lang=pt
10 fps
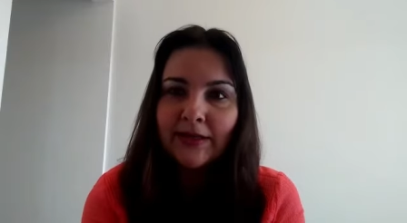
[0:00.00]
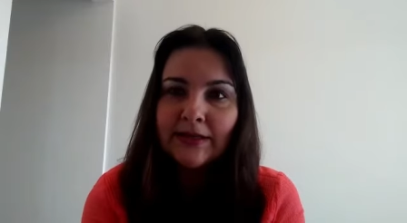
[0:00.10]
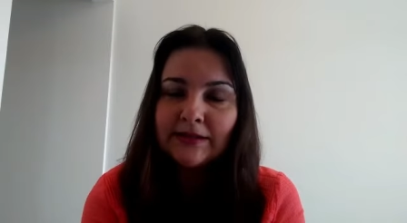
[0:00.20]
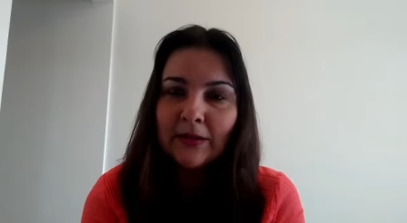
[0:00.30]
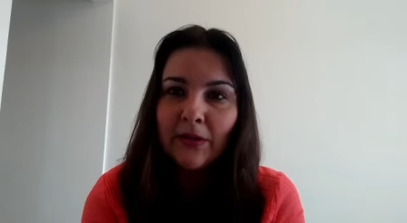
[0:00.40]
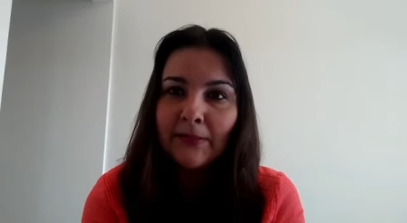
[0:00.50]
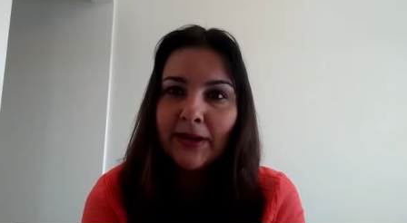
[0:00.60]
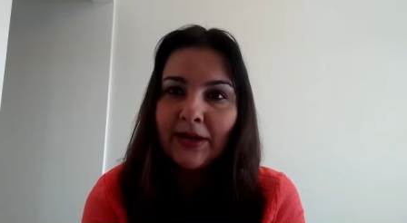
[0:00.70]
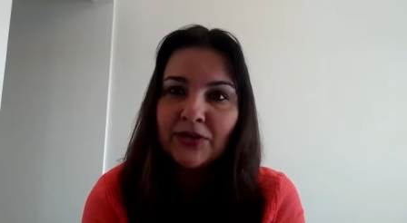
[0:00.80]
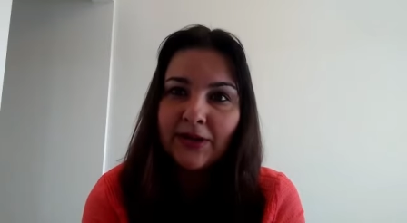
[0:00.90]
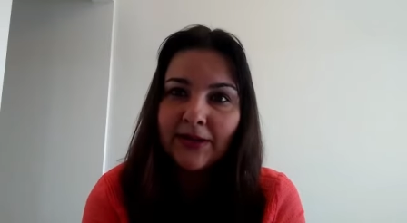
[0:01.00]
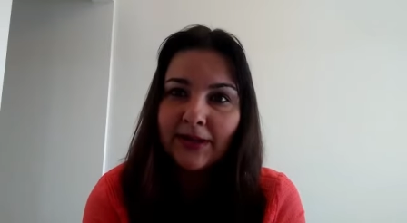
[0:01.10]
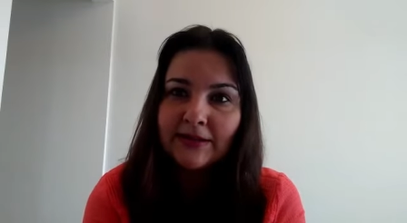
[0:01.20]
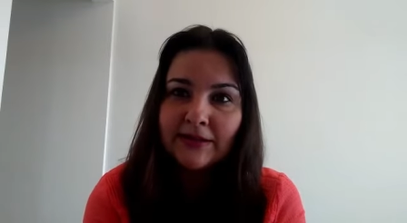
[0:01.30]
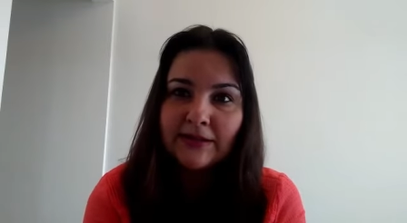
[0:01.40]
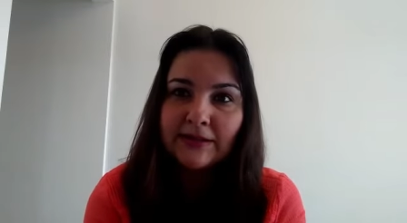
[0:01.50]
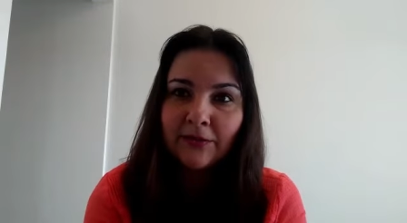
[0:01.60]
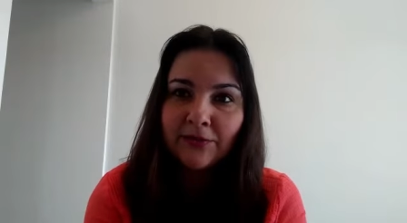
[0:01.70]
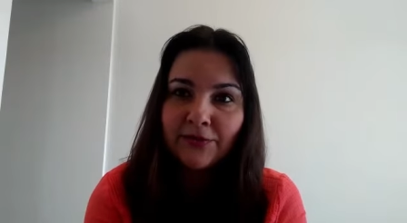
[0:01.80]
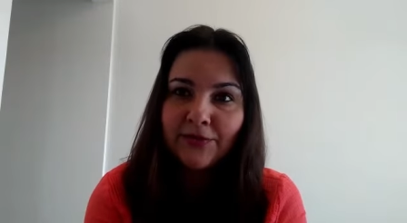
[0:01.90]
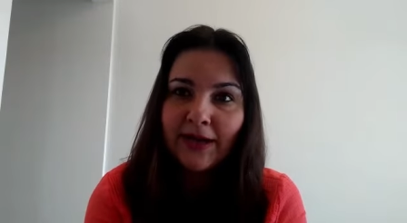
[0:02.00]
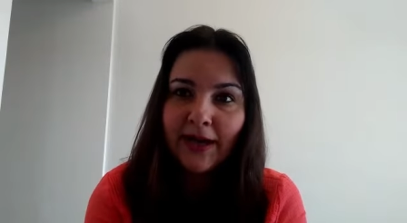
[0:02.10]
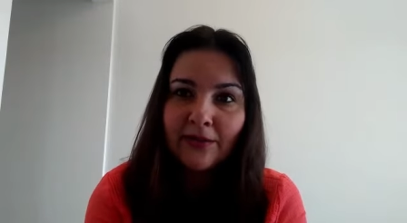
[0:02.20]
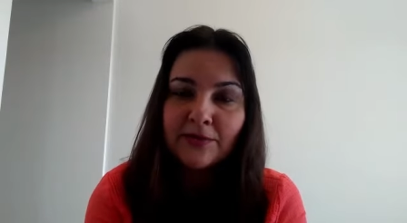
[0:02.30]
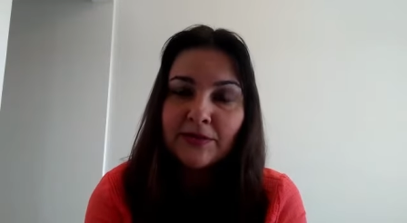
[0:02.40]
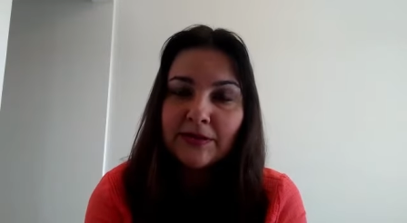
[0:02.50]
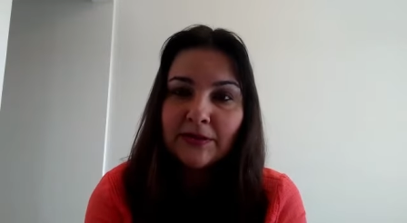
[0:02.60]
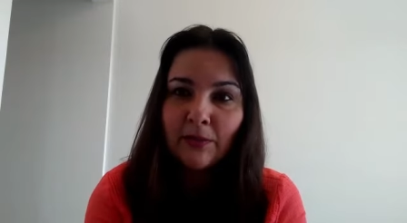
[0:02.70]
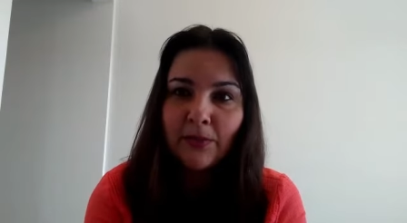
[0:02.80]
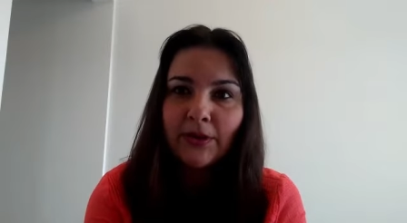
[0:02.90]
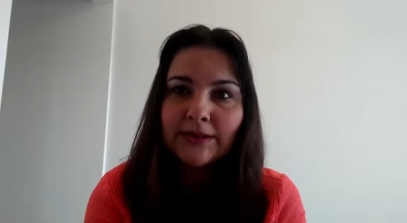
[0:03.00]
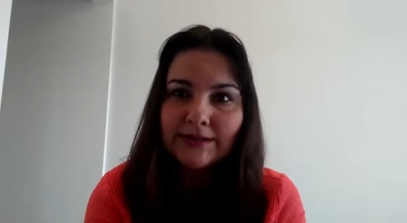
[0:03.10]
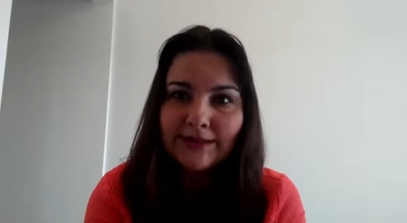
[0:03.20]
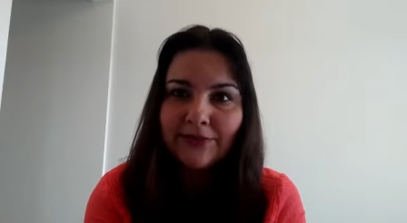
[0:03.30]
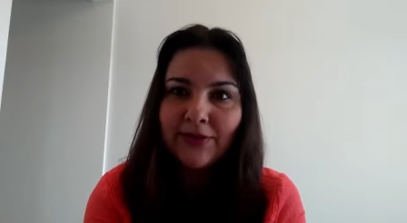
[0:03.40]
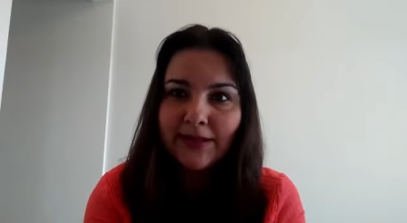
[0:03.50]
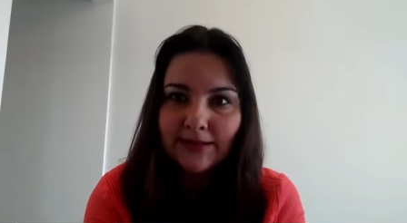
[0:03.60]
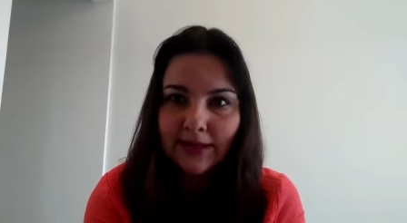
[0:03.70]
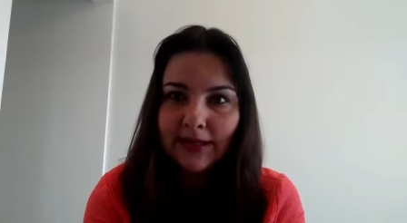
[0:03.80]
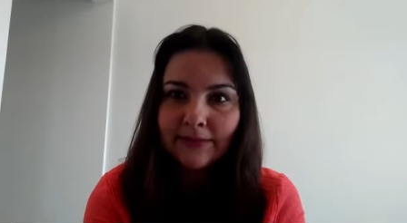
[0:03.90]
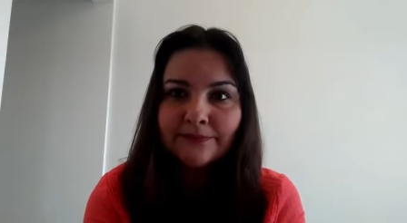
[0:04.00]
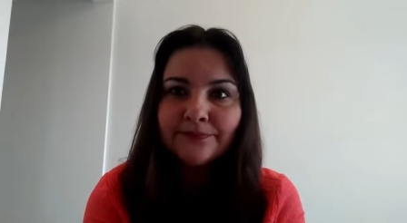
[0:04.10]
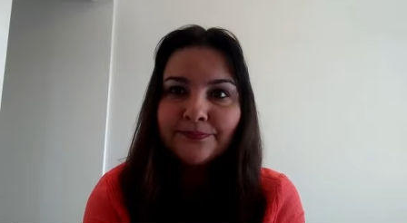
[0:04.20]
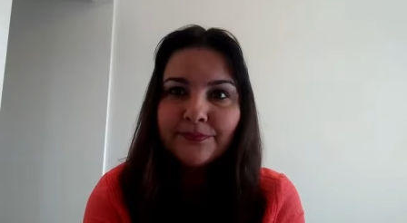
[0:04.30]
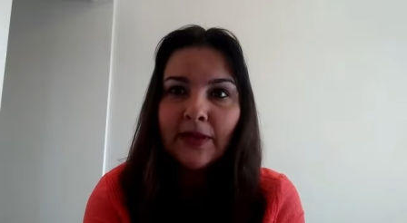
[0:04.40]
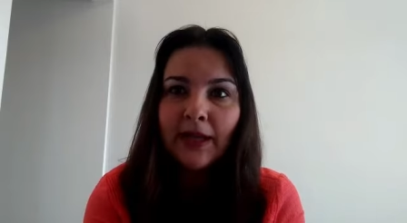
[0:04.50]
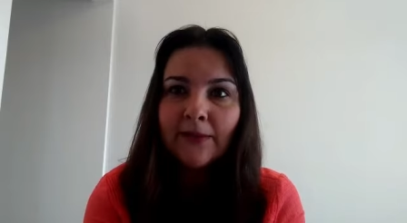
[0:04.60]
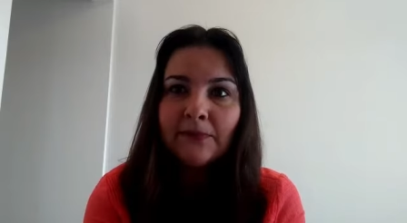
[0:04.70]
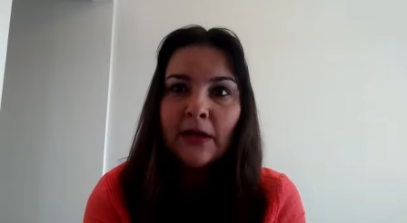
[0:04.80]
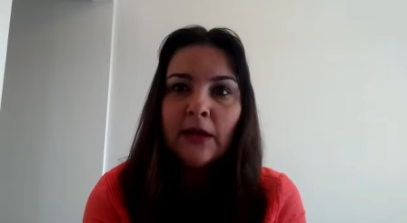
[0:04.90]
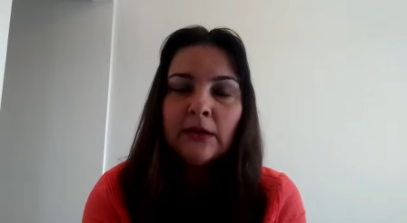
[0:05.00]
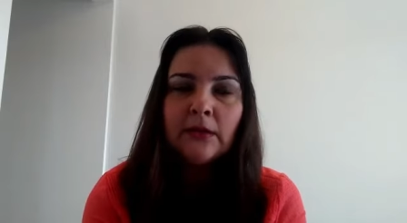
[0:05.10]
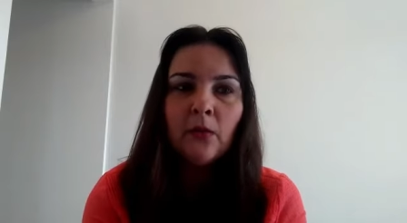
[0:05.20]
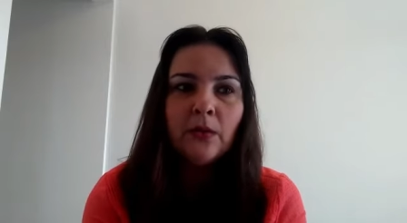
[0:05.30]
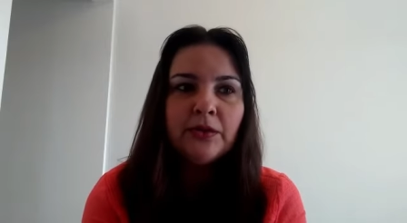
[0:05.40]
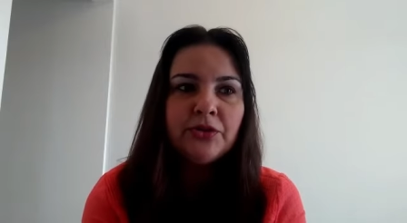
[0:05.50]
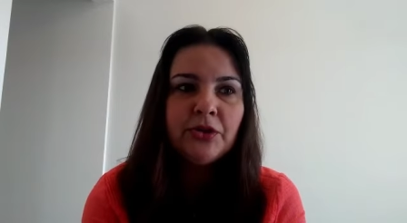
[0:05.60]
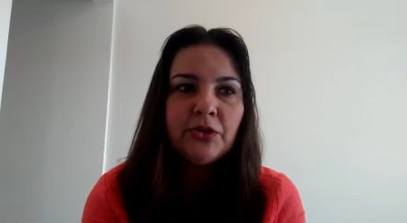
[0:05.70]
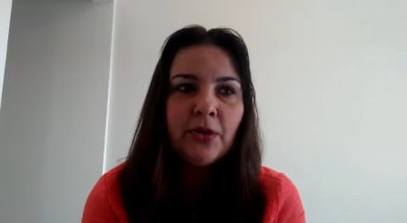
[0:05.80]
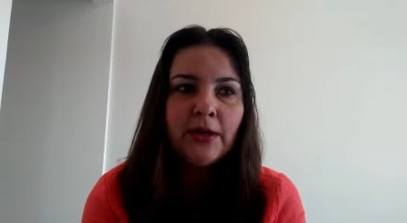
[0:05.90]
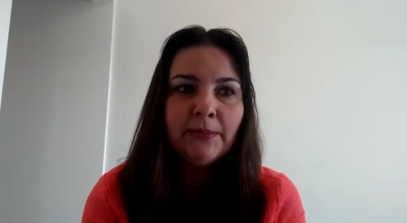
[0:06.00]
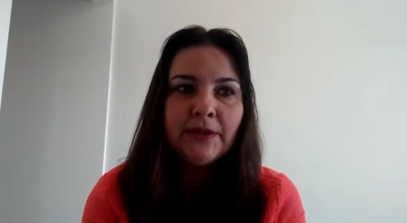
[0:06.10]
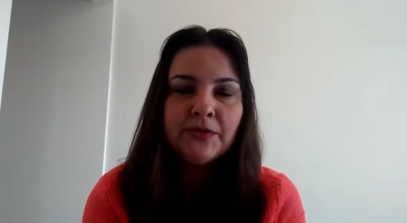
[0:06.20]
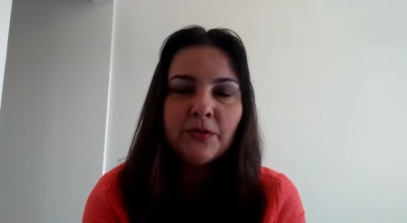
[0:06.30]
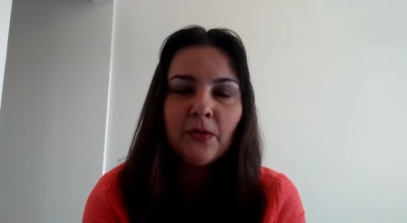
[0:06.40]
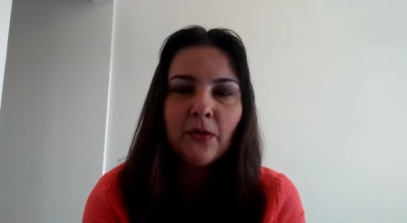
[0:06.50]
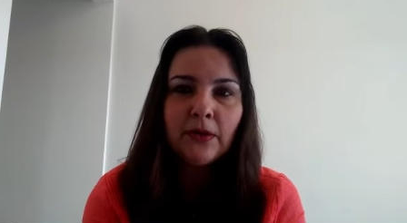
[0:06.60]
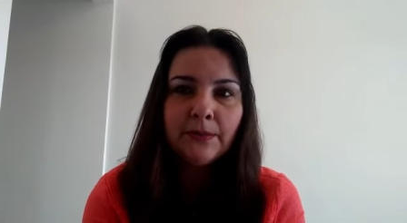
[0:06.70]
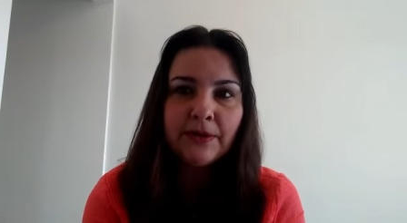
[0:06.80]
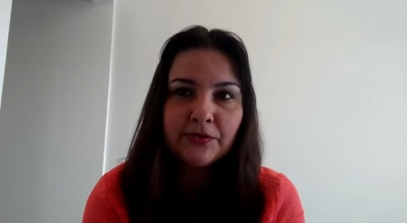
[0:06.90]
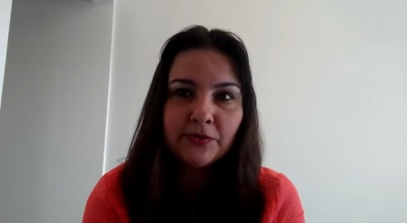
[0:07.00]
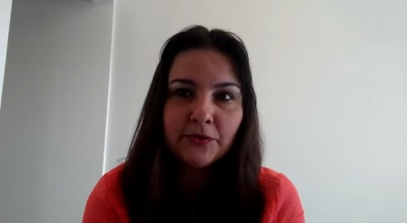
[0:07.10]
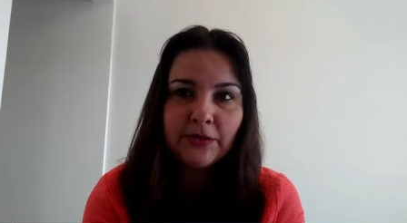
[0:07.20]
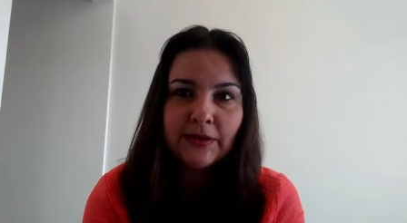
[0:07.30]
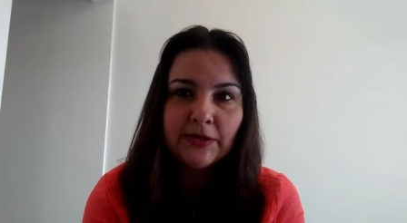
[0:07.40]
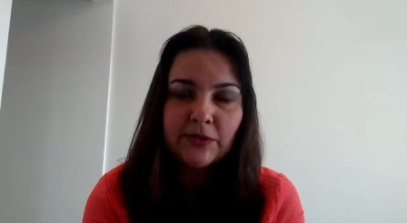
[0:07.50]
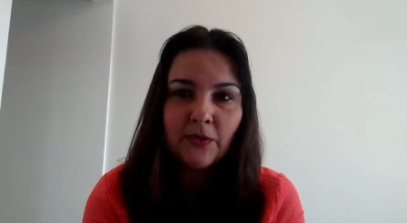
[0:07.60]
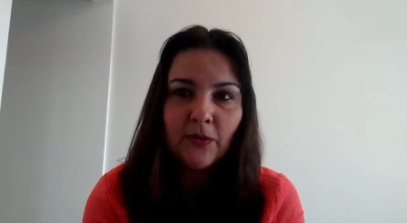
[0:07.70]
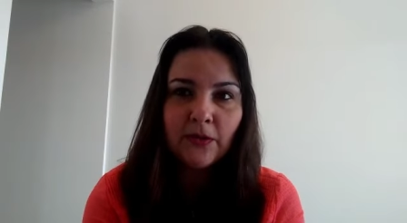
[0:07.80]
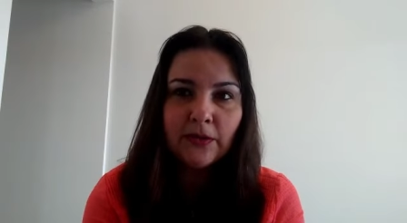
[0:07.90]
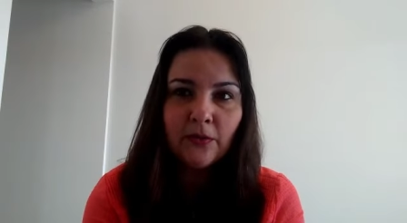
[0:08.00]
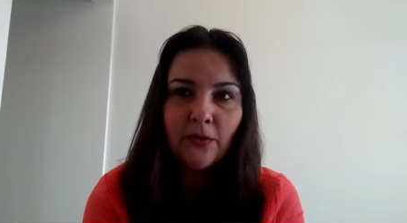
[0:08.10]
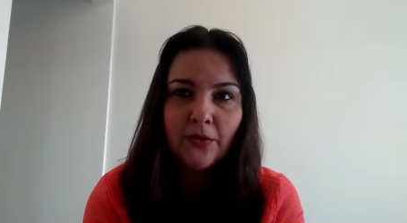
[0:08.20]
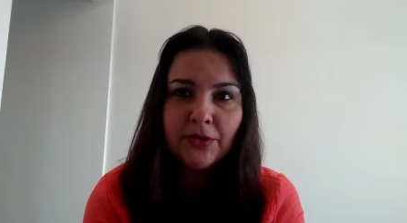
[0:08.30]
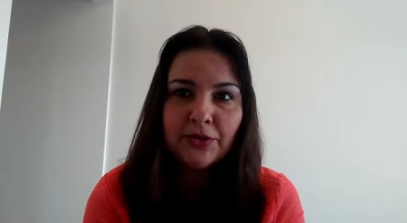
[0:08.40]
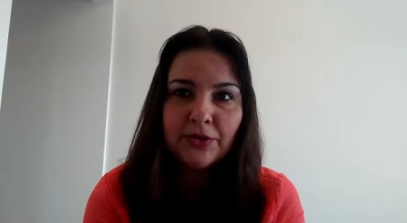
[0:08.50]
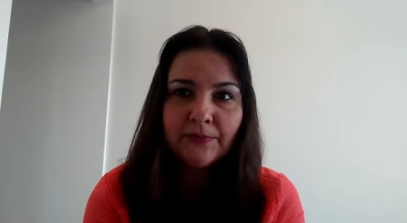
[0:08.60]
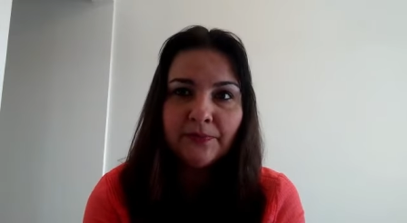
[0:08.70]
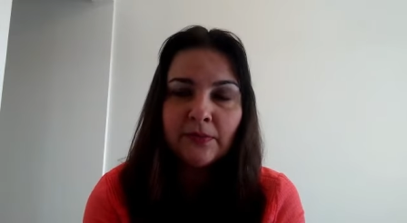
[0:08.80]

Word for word: E estão à margem é aqueles que estão fracos e que não podem se defender, né? Então, quando a gente olha para a escola, para a estrutura da escola hoje,